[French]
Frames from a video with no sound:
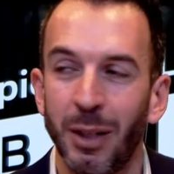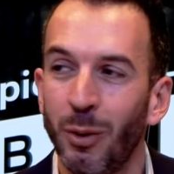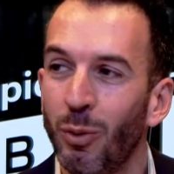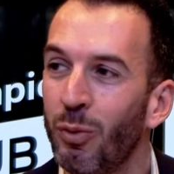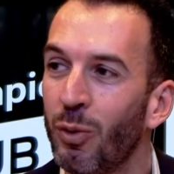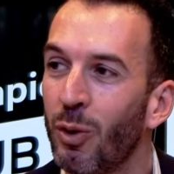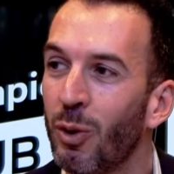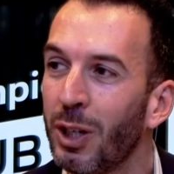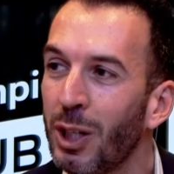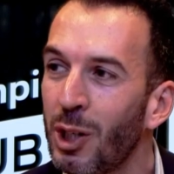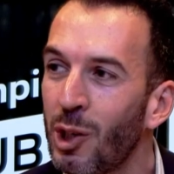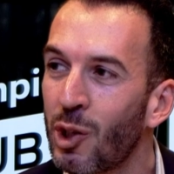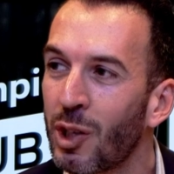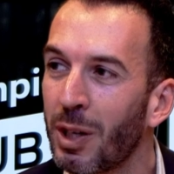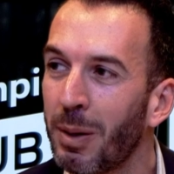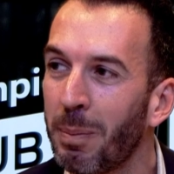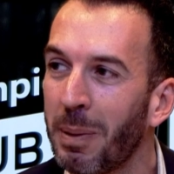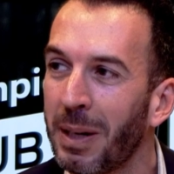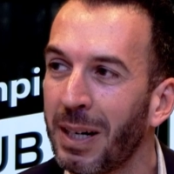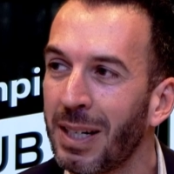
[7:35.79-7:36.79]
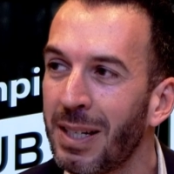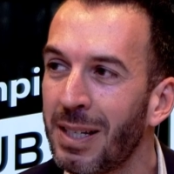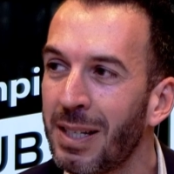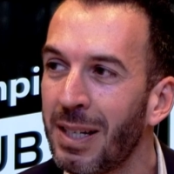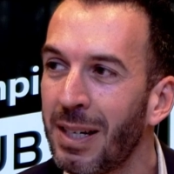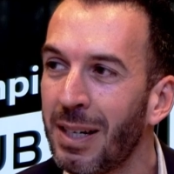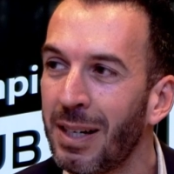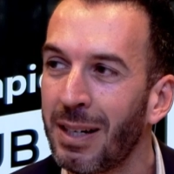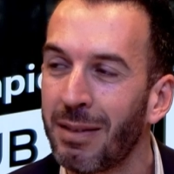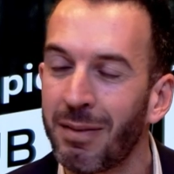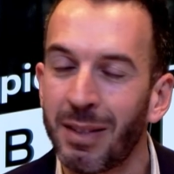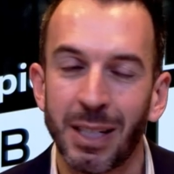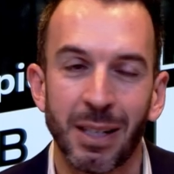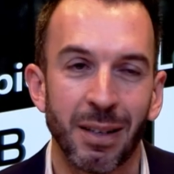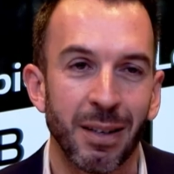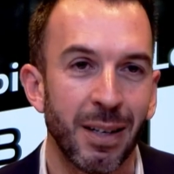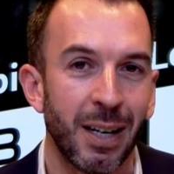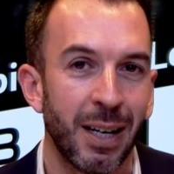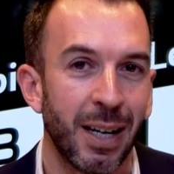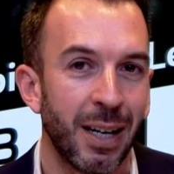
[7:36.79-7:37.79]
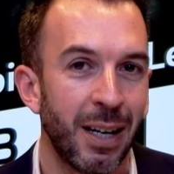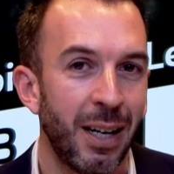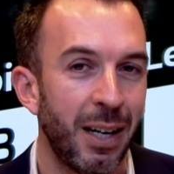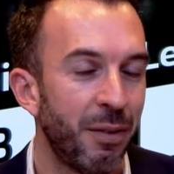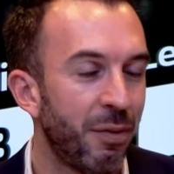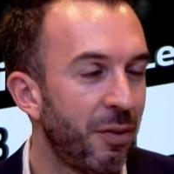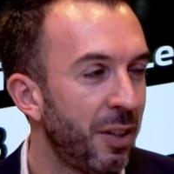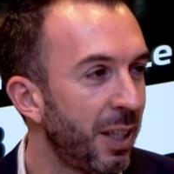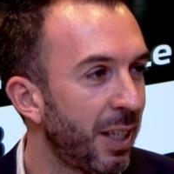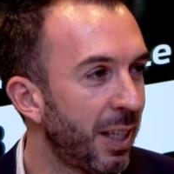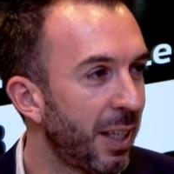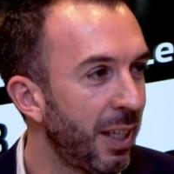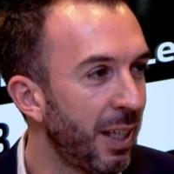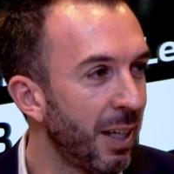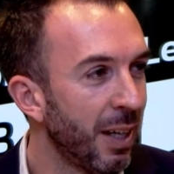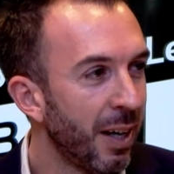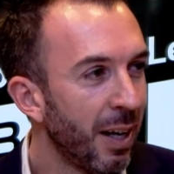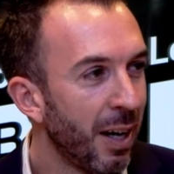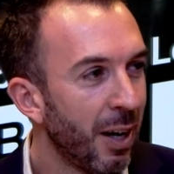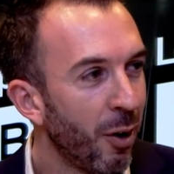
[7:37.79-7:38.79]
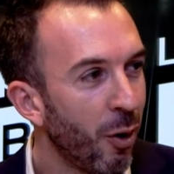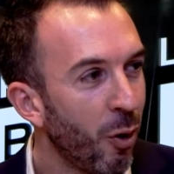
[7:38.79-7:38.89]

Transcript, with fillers: les nouveaux riches un parisiens avec euh, Al Khelaifi qui